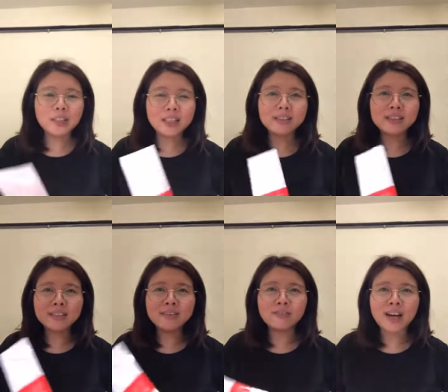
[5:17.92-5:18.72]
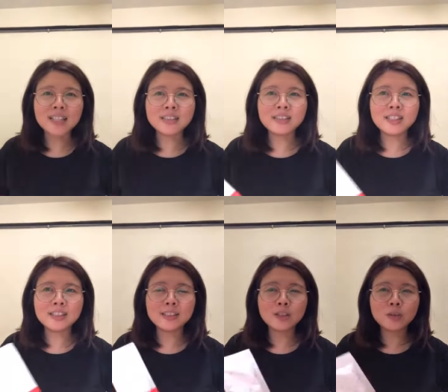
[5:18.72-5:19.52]
哦，炎症发生
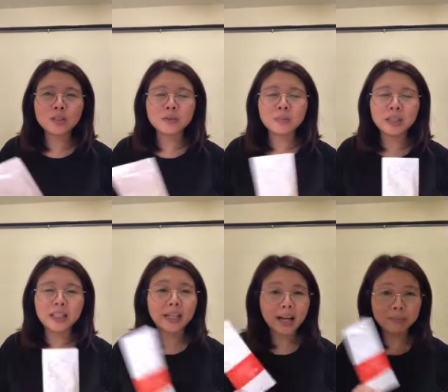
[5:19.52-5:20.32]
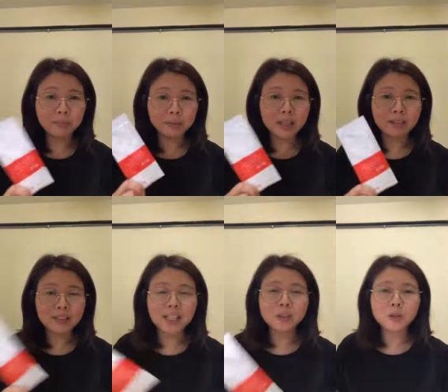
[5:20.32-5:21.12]
其实就是我们也看不
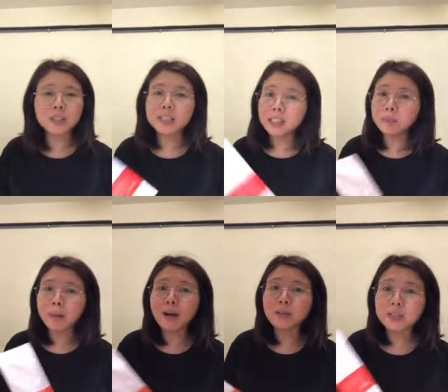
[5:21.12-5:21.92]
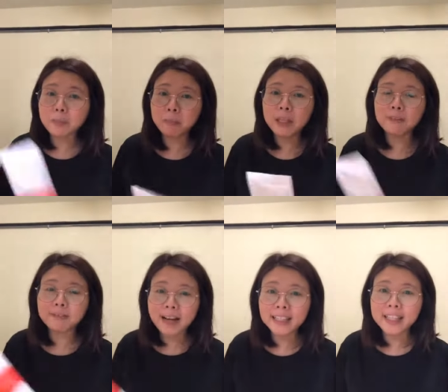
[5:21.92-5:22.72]
到，它就是细胞生病
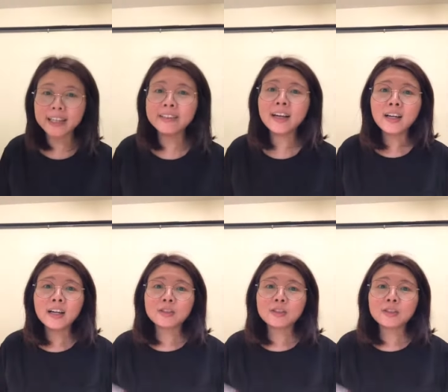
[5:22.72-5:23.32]
发炎。